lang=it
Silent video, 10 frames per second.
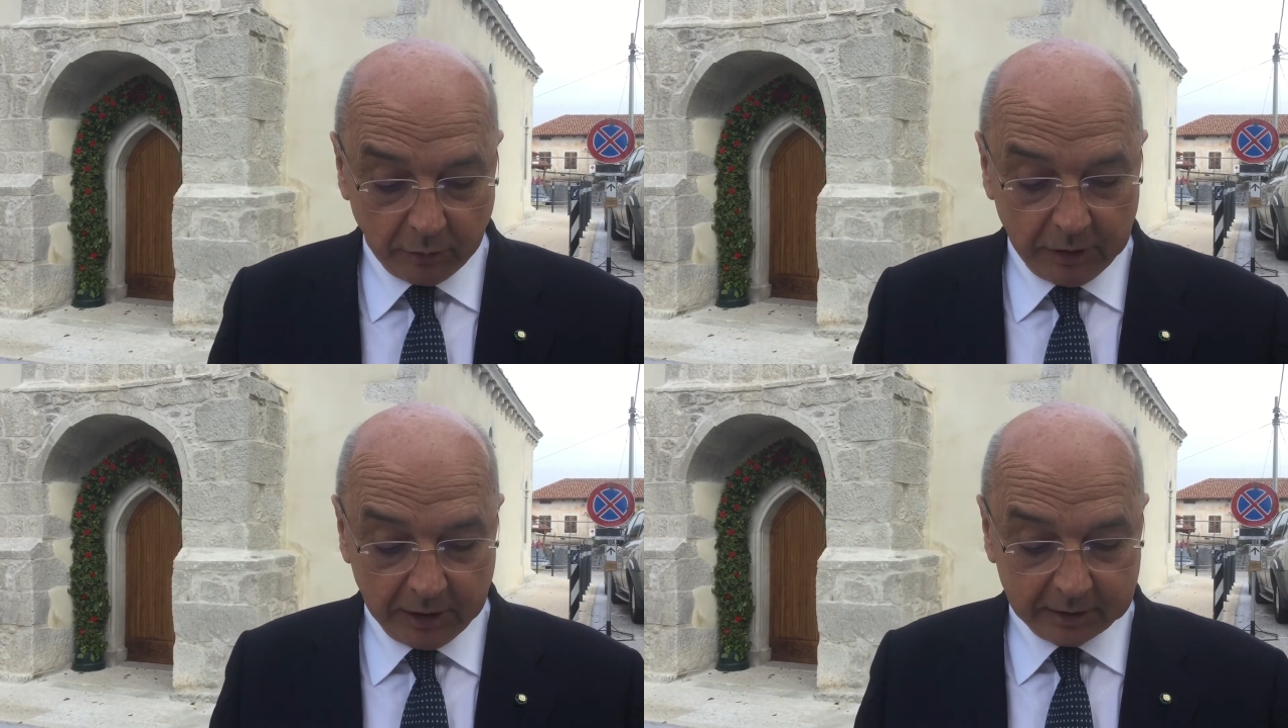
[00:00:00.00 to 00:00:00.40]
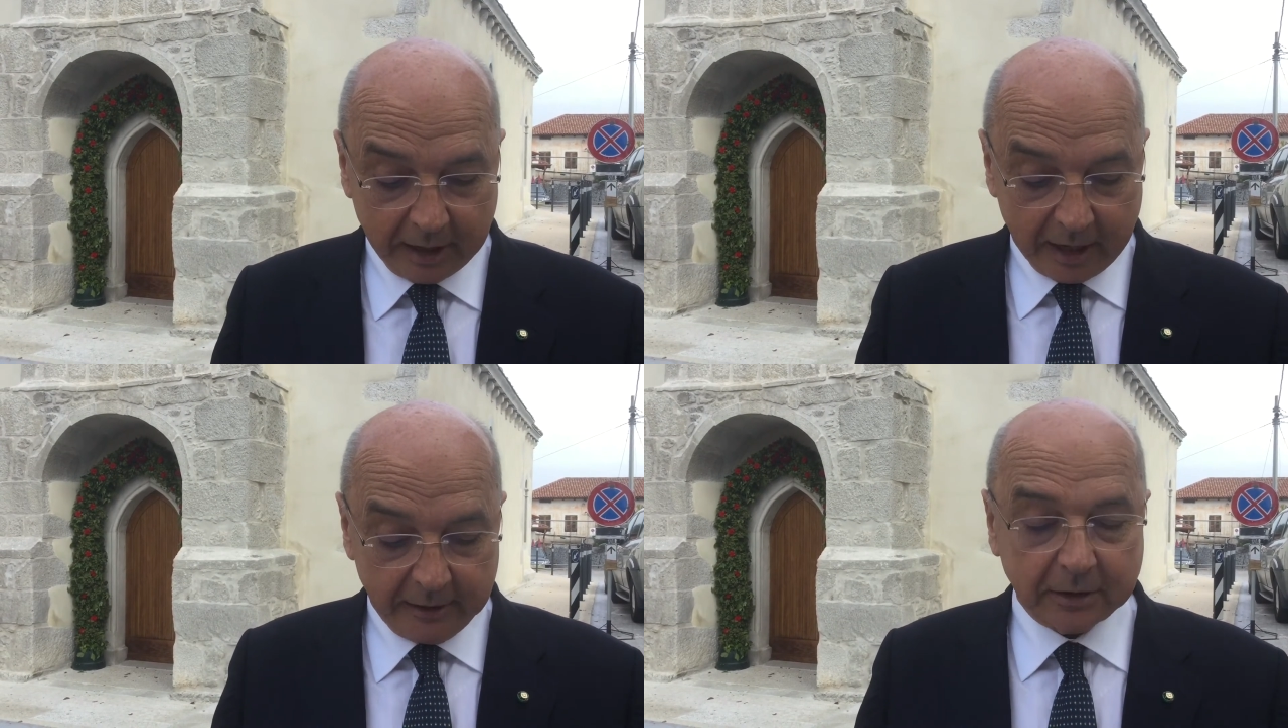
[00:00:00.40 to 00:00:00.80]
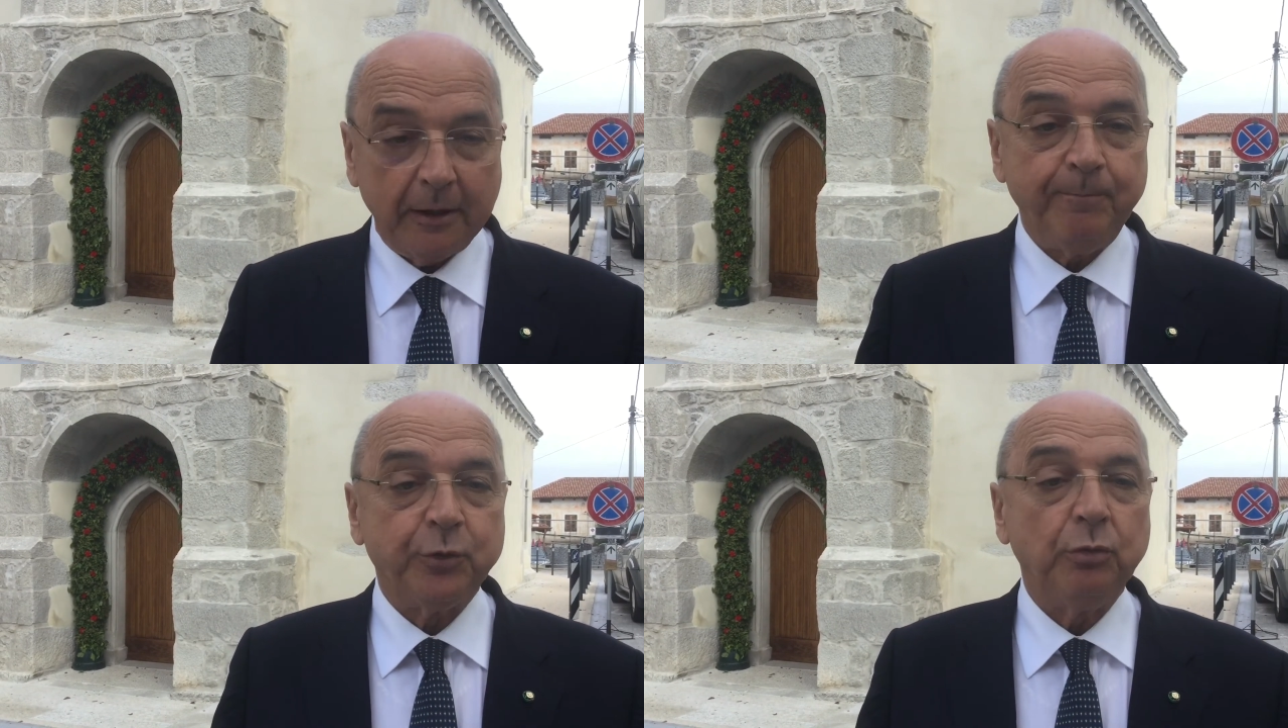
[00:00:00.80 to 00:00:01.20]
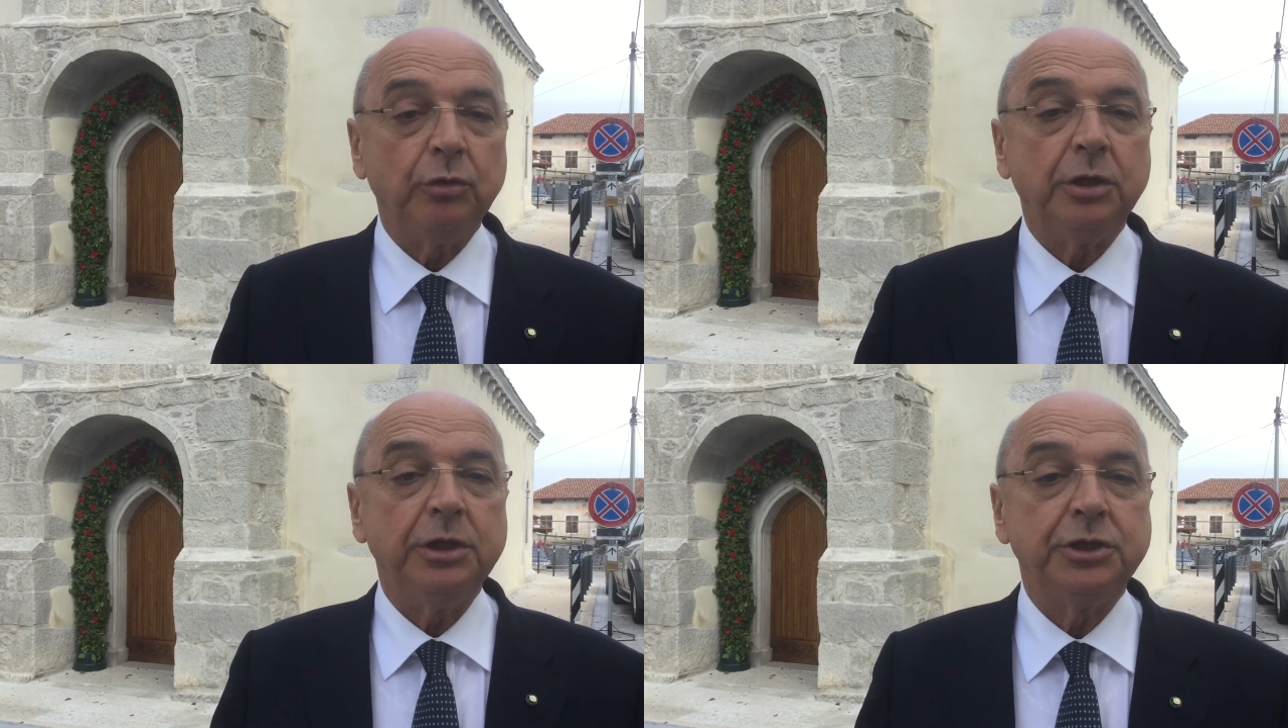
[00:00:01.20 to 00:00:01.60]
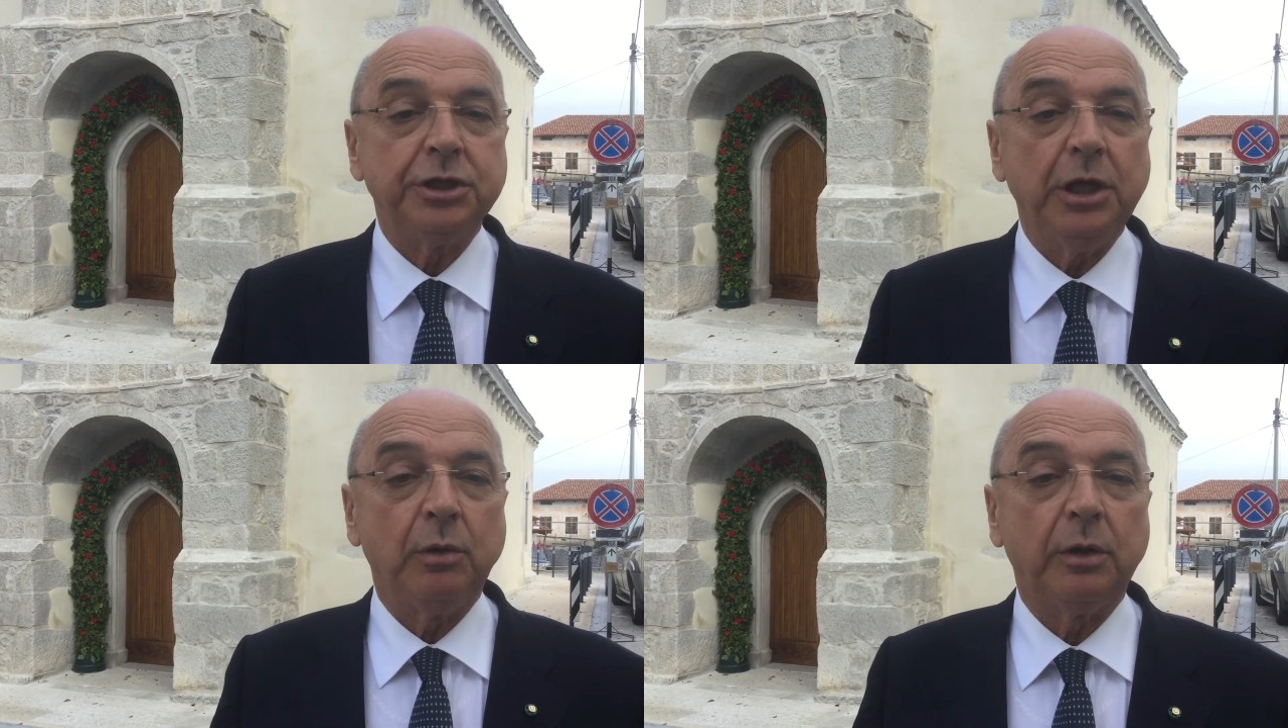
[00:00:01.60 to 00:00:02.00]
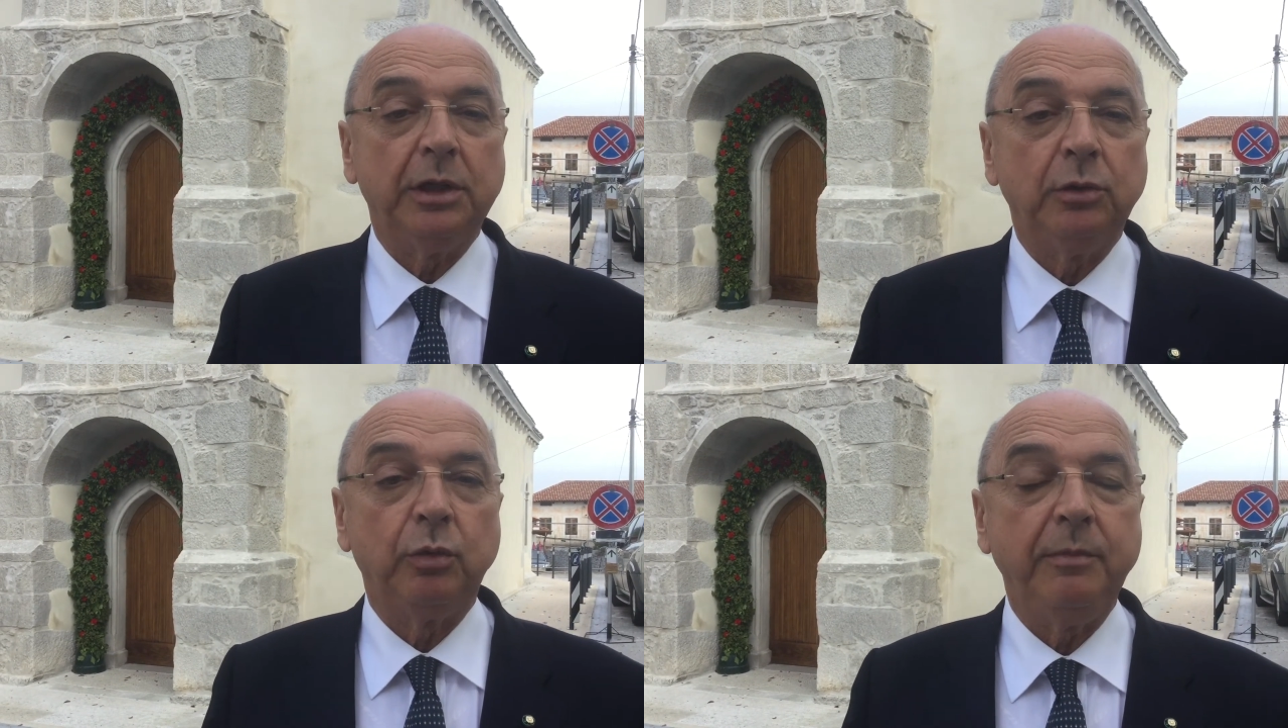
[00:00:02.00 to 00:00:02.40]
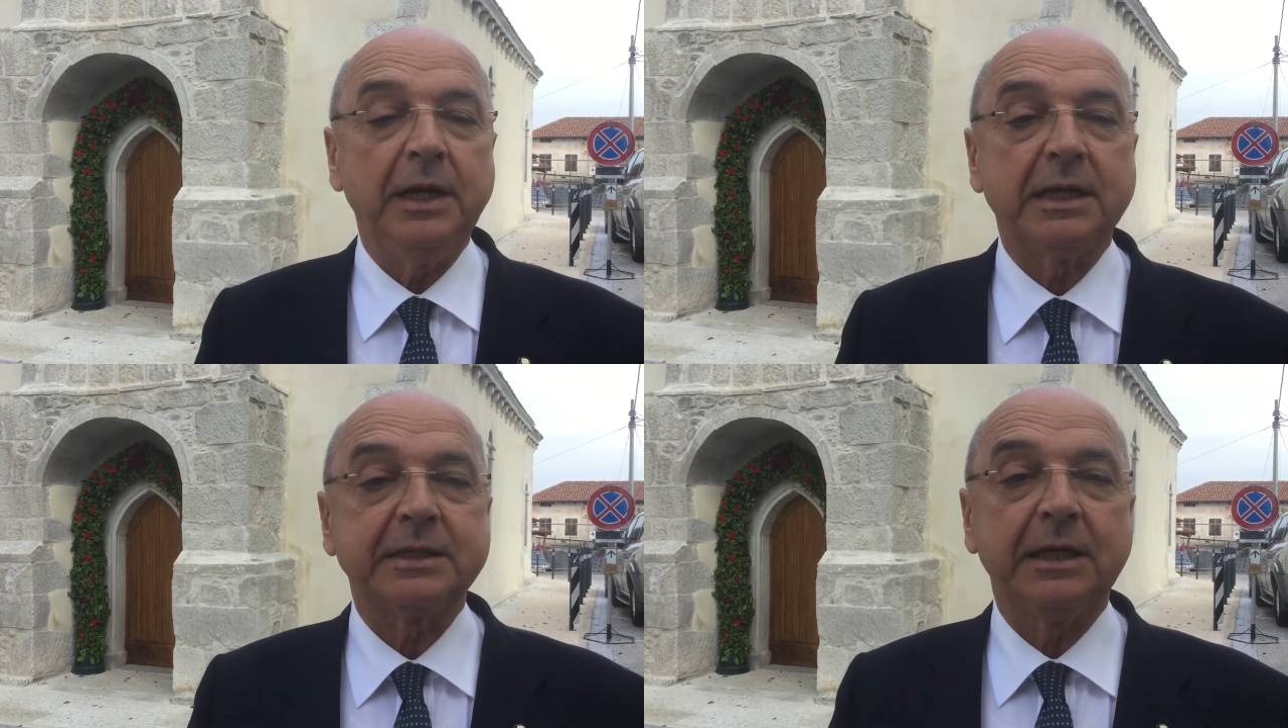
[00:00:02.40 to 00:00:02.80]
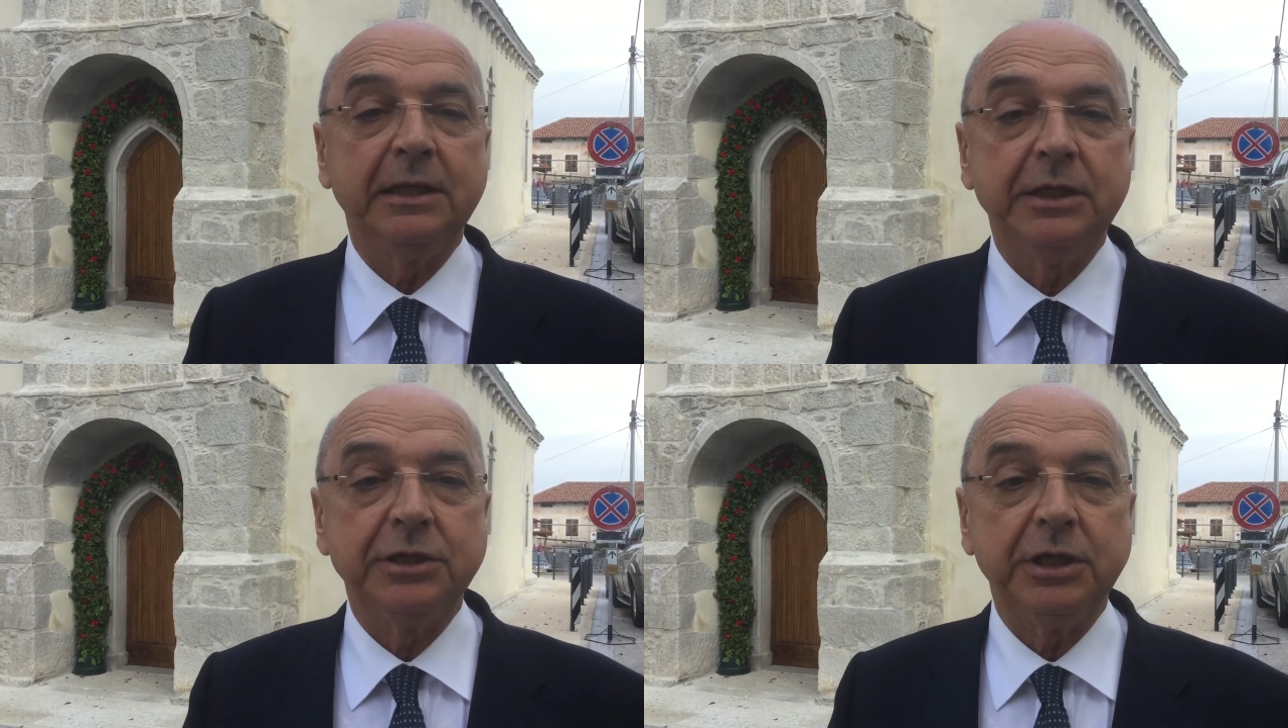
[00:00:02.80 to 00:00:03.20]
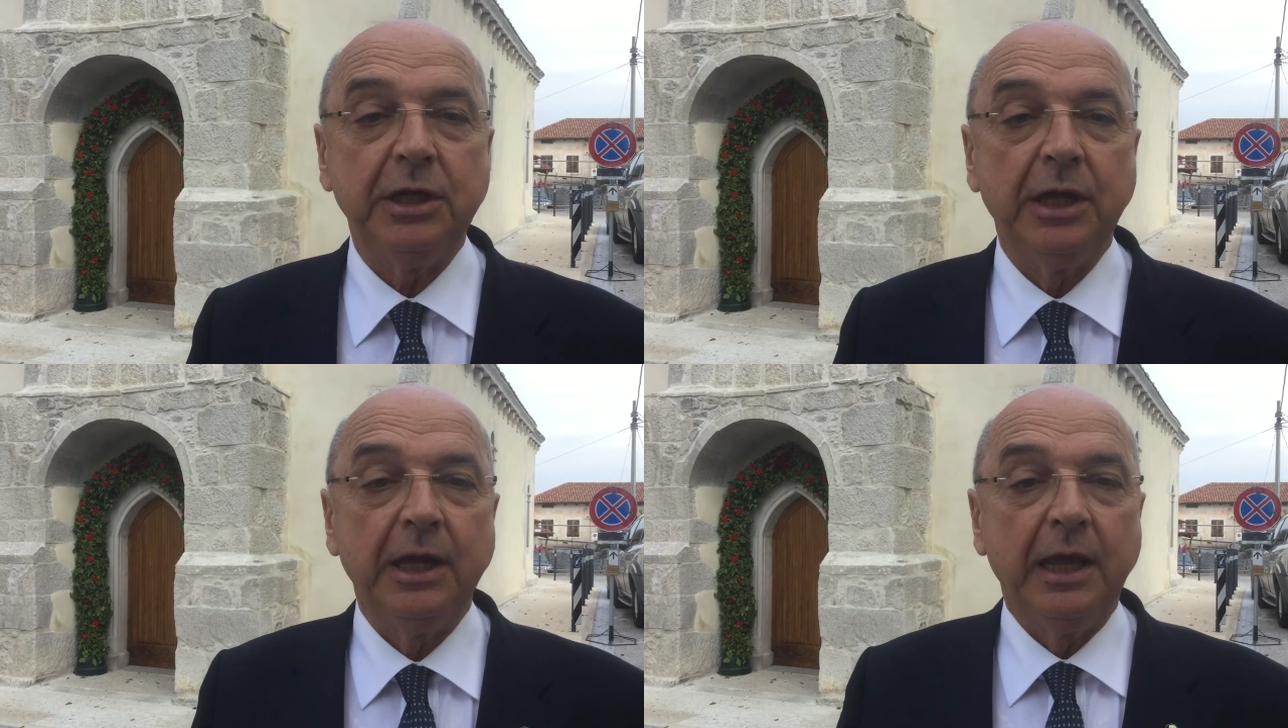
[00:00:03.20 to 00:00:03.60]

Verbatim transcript: udite, al 31 del 5 del 2016